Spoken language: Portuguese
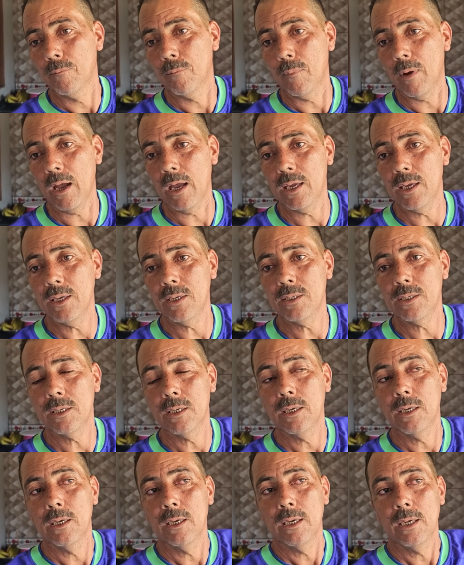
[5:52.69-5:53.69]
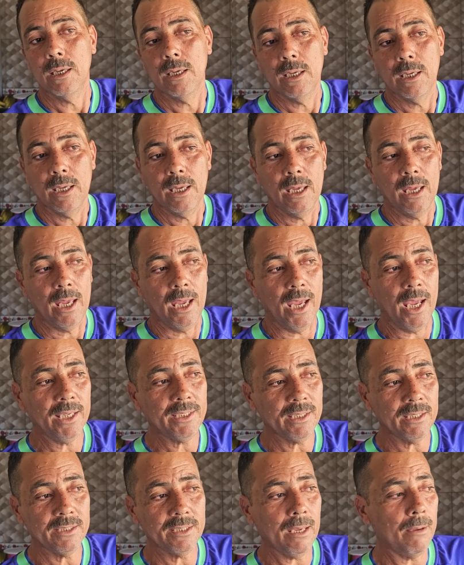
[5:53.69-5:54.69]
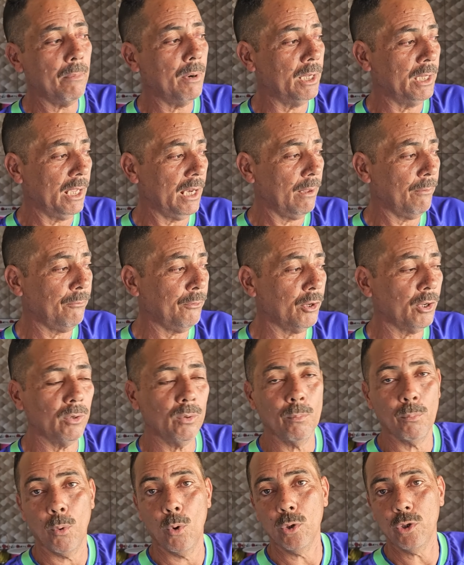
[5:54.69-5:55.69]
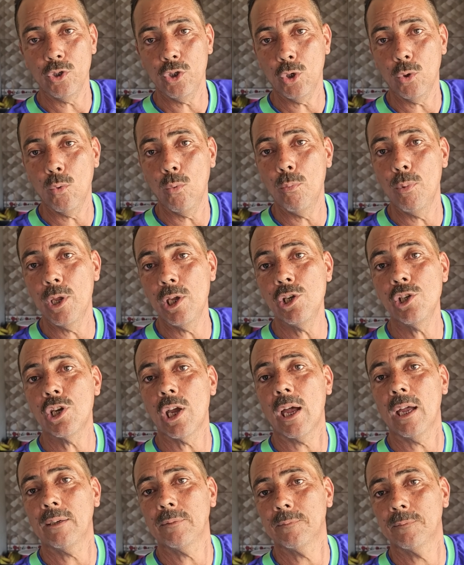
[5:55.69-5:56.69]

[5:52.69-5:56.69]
Mas essa semana ela fica no ponto de cobrir já.